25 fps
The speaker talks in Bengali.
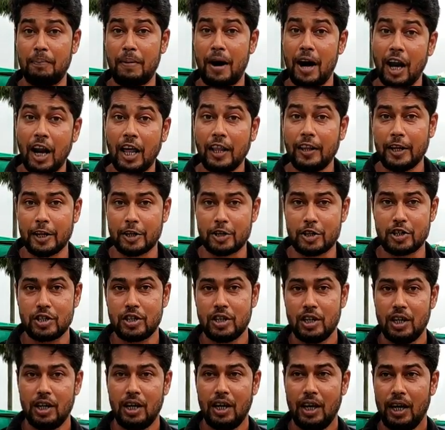বাংলাদেশ
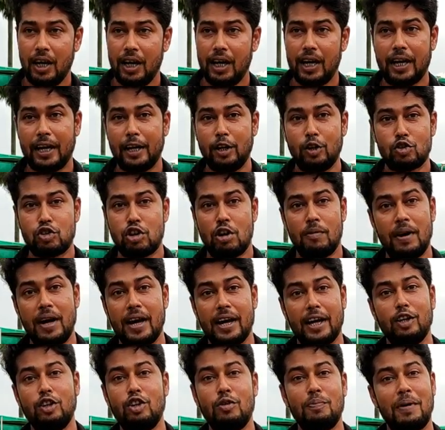এরা কিন্তু
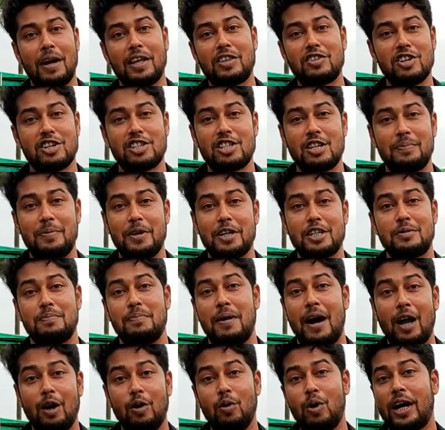সবাই কিন্তু মাছ চাষে বেশ
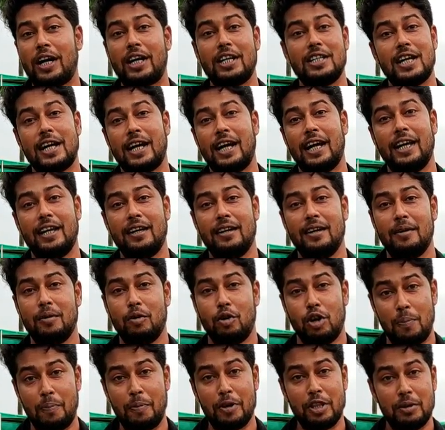ভালো একটা জায়গায়
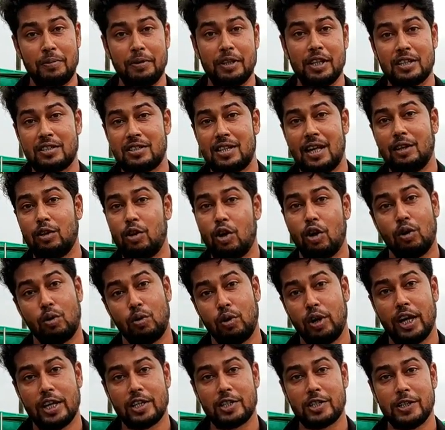করে পৃথিবীতে স্থান দখল
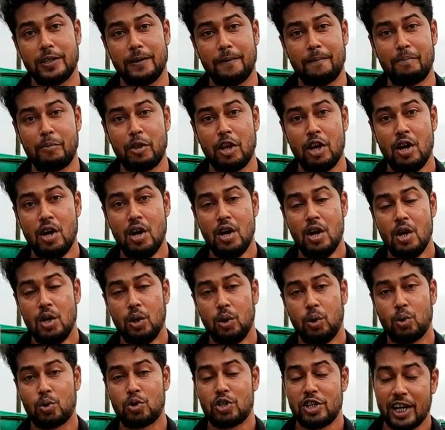করে আছে আচ্ছা।
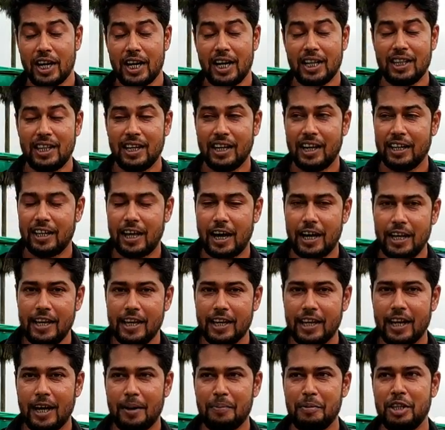তো সেখান থেকে
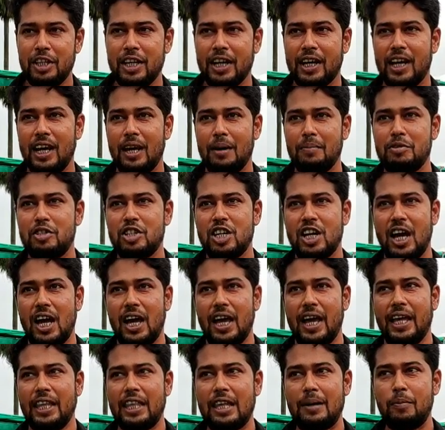দাঁড়িয়ে আমি দেখলাম যে
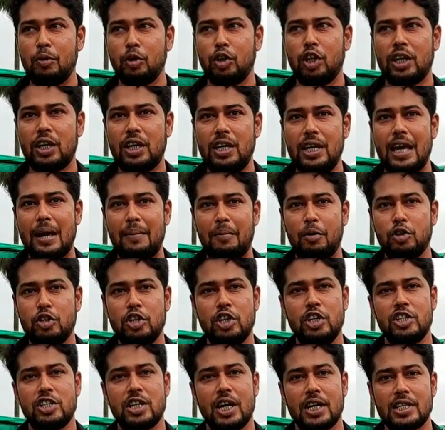এদের মধ্যে কি এমন
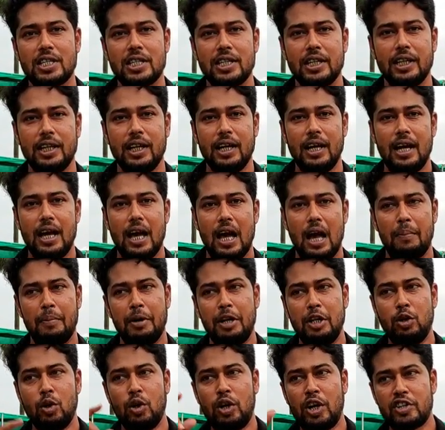জিনিস আছে আমি
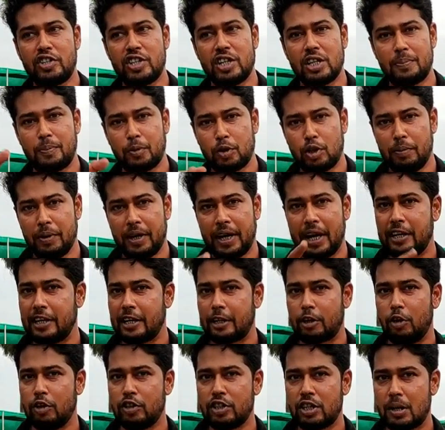ইন্দোনেশিয়াতে প্রথমে গিয়ে
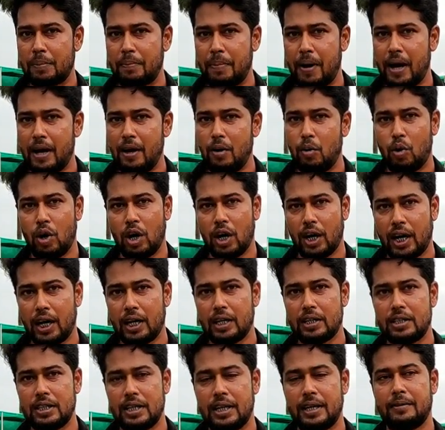টেকনোলজিটা পাই
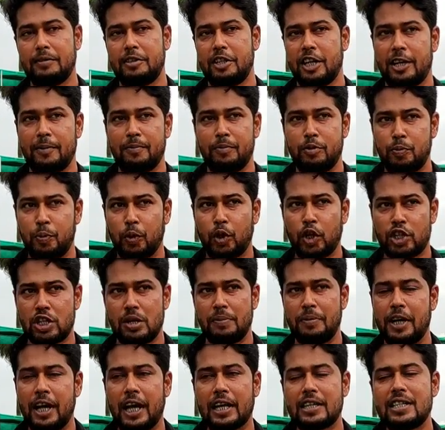ওখানকার যে যে প্রদেশে
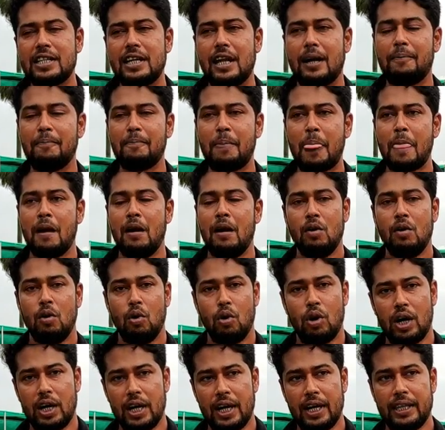আমি গেছিলাম
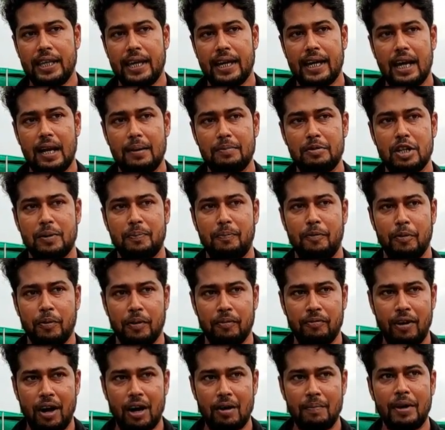ওখানে গিয়ে দেখলাম যে
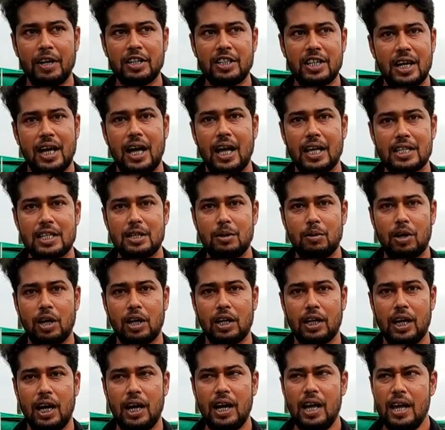ফার্মার যারা আছে
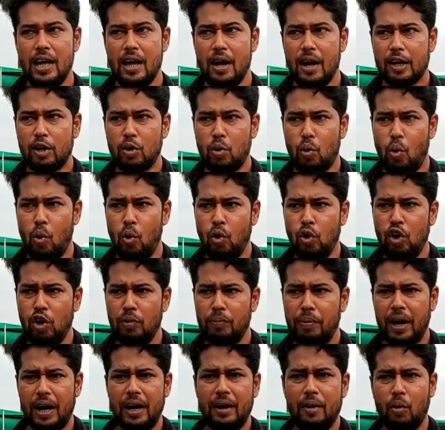ওখানকার একটু অন্য
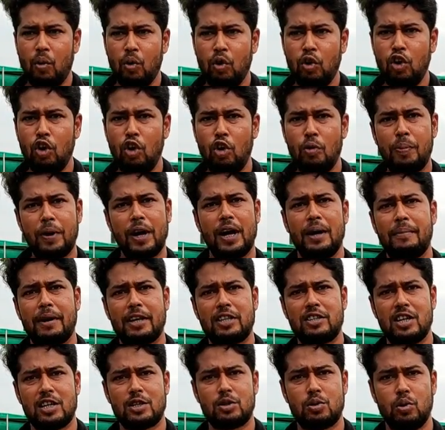ভাই অন্য উপায়ে
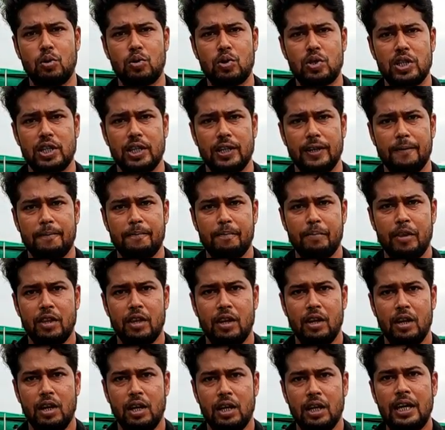মাছ চাষ করছে
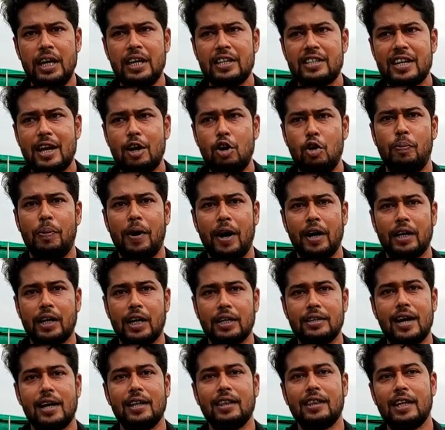কি সেই
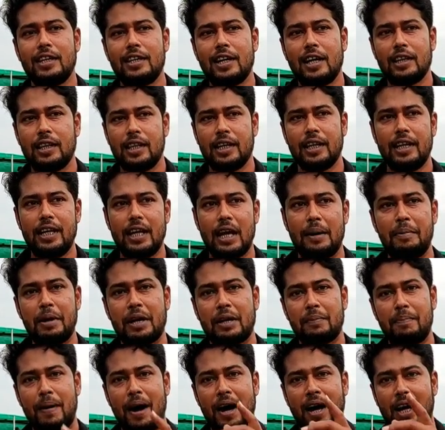উপায়টা জানতে জানতে গিয়ে আমি
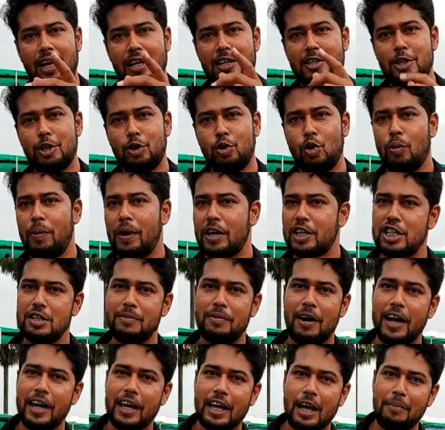বাংলাদেশি দোভাষী
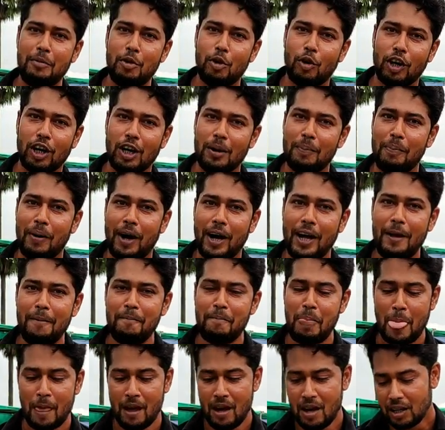ভাইকে আমি ওখানে পাই
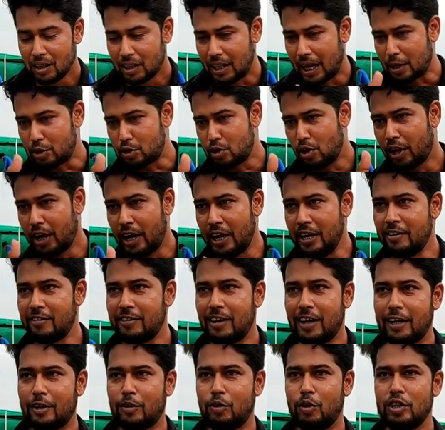আচ্ছা। তার সঙ্গে
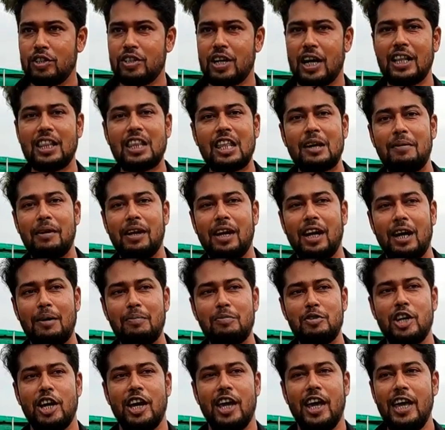ইন্টারাক্ট করে জানতে পারলাম
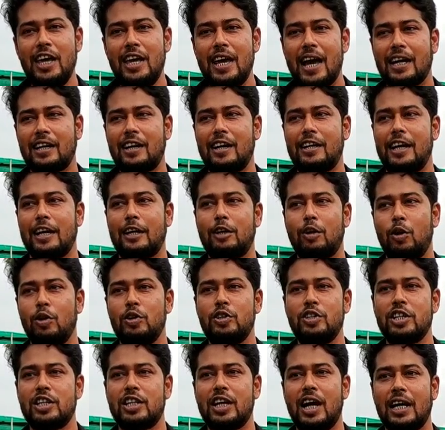যে এই একটা
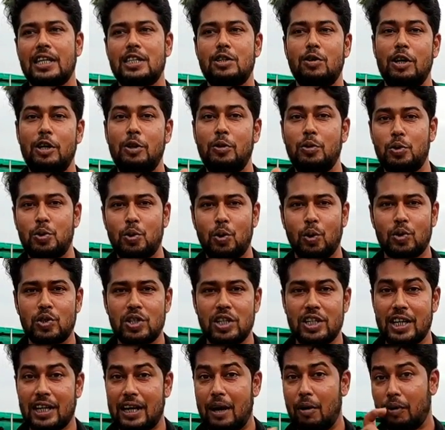টেকনোলজি এটা আছে ওরা ইউজ
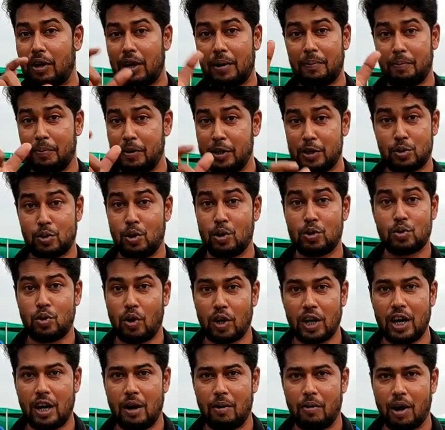করছে এটা কাউকে ডিসক্লোজ
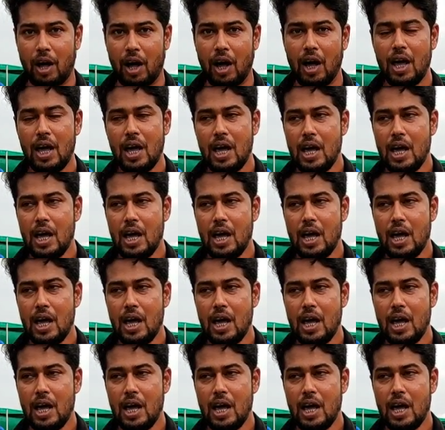করে না ওরা